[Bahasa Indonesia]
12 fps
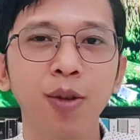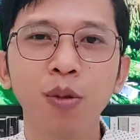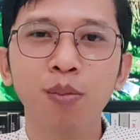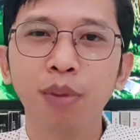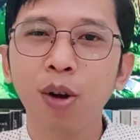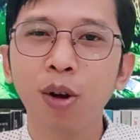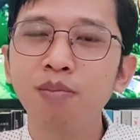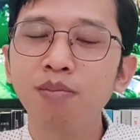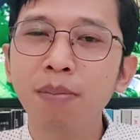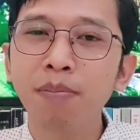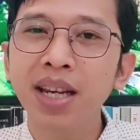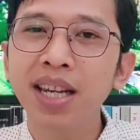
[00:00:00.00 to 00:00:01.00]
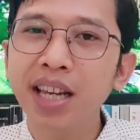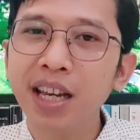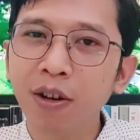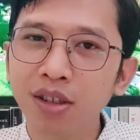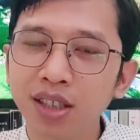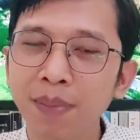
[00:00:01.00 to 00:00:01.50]
itu belum
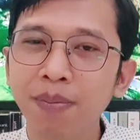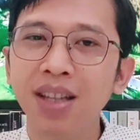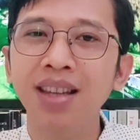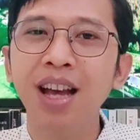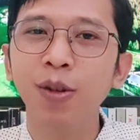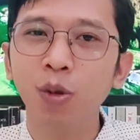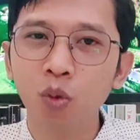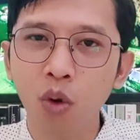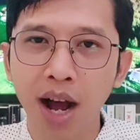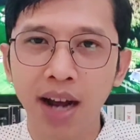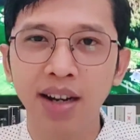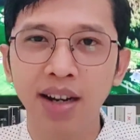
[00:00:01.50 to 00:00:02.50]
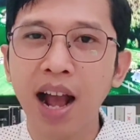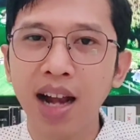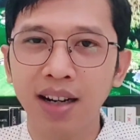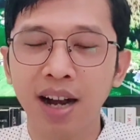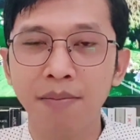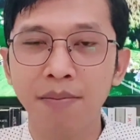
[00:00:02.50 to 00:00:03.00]
memiliki konsep tentang Tuhan,
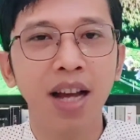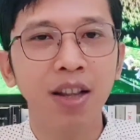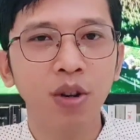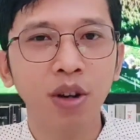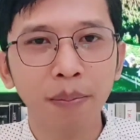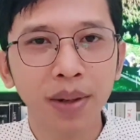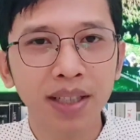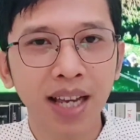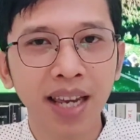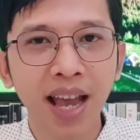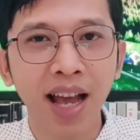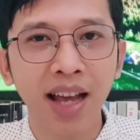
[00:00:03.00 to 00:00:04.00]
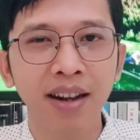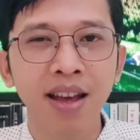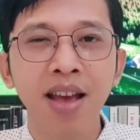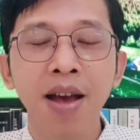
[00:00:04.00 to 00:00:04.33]
agama, atau kepercayaan.